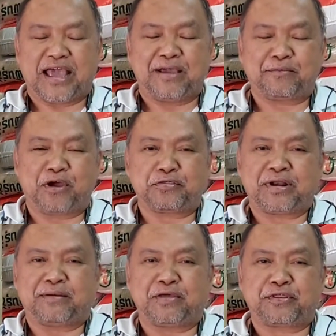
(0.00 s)
ครับก็
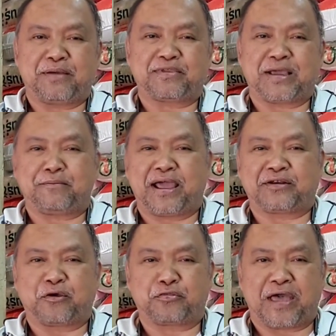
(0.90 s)
สำหรับลักษณะประจำพัน
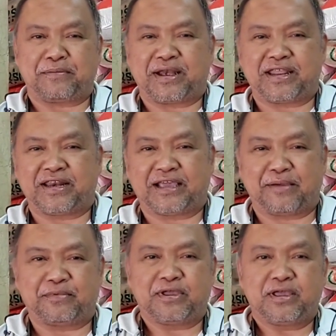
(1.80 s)
ธุ์ของสายพันธุ์นี้นะค
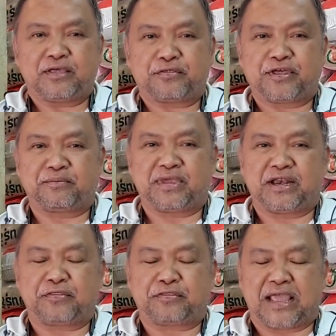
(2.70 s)
รับซึ่งมี
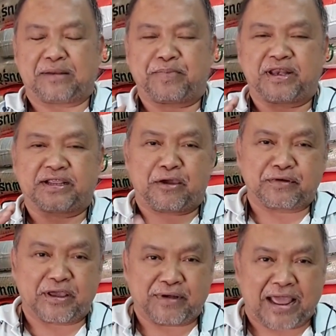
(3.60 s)
ลจัดเป็นข้าว
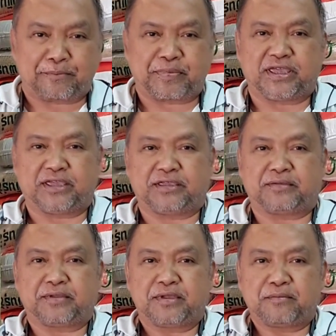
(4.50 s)
เหนียวนาปี
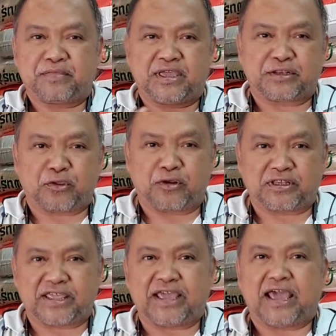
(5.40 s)
มีต้น
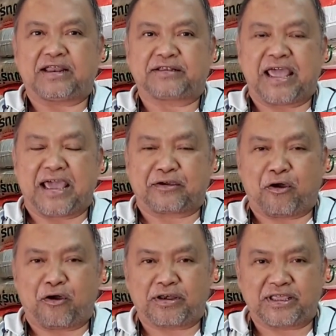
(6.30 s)
เตี้ยแต่ก
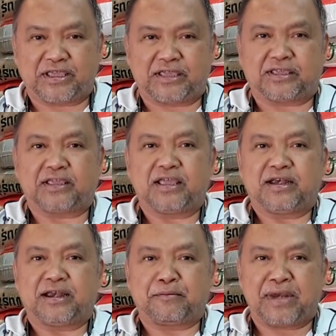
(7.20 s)
อดี
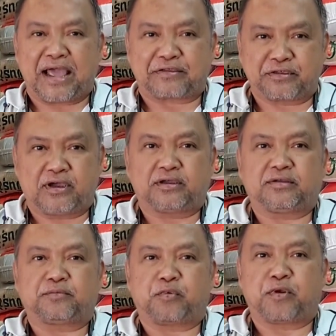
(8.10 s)
น้ำหนักเยอะ
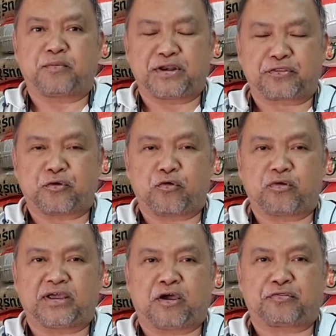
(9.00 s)
ผลผลิตสูง
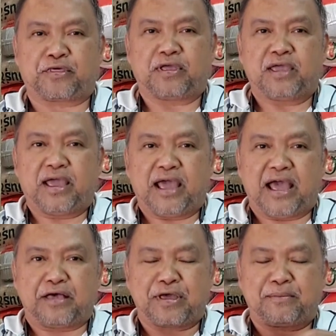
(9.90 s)
แล้วก็
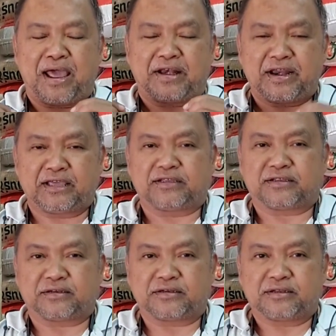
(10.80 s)
สามารถนึ่ง
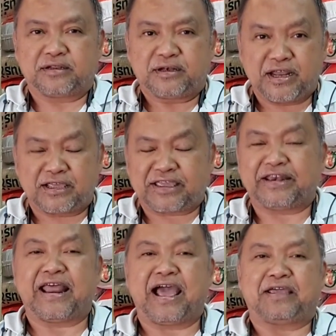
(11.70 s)
นึ่งกิ
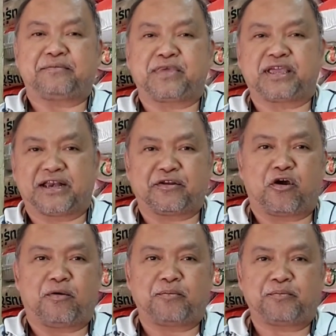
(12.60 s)
นได้มีกลิ่นหอม